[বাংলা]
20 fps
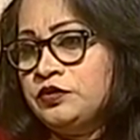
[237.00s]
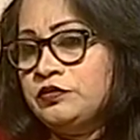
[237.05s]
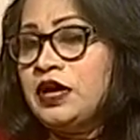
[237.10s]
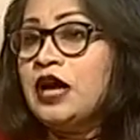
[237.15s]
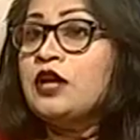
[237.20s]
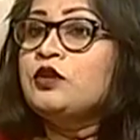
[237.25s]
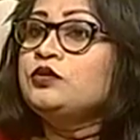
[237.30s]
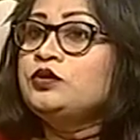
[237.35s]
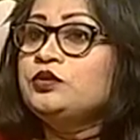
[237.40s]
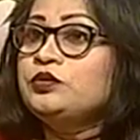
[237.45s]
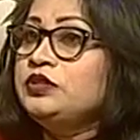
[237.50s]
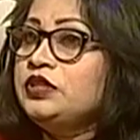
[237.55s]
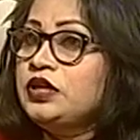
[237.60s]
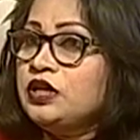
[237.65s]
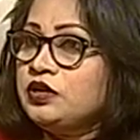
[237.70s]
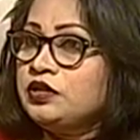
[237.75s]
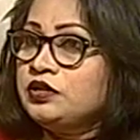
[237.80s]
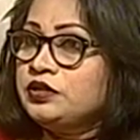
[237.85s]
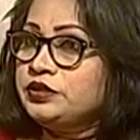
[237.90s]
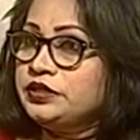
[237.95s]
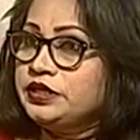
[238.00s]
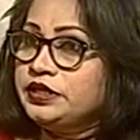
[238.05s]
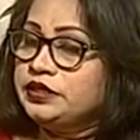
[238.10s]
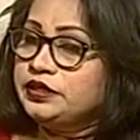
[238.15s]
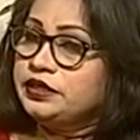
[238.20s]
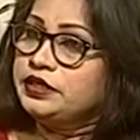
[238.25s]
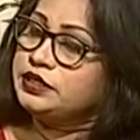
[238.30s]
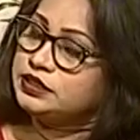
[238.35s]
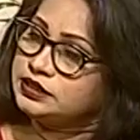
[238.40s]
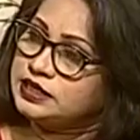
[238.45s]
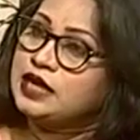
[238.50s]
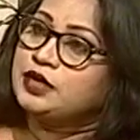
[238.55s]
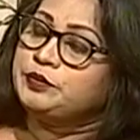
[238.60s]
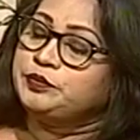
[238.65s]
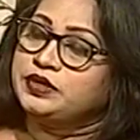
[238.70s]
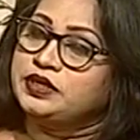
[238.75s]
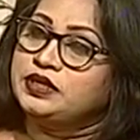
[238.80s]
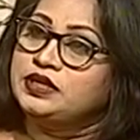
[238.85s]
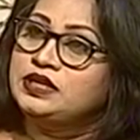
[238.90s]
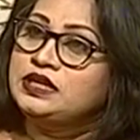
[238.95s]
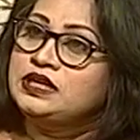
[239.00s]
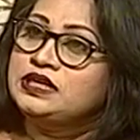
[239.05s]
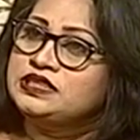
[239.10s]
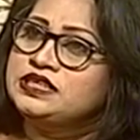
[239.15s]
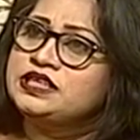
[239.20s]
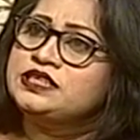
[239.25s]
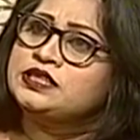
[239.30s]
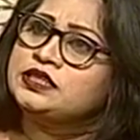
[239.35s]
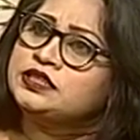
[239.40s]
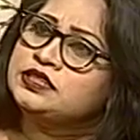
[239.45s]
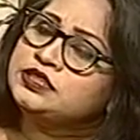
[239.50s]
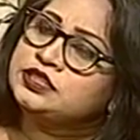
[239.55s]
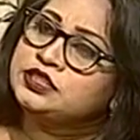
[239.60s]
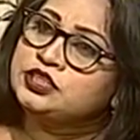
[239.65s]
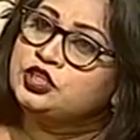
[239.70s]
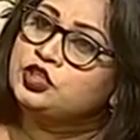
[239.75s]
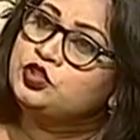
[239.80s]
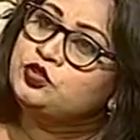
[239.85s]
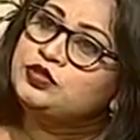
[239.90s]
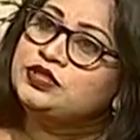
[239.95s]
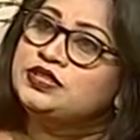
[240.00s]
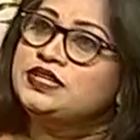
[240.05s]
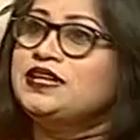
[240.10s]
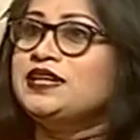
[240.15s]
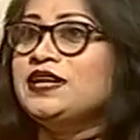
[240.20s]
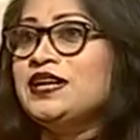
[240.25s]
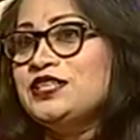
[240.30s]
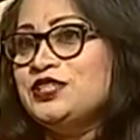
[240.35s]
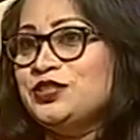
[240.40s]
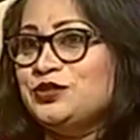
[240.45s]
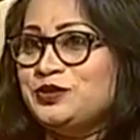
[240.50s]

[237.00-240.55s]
আনন্দ দেওয়া এটা থাকবে সেই সাথে সাথে কিছু শিক্ষা যেন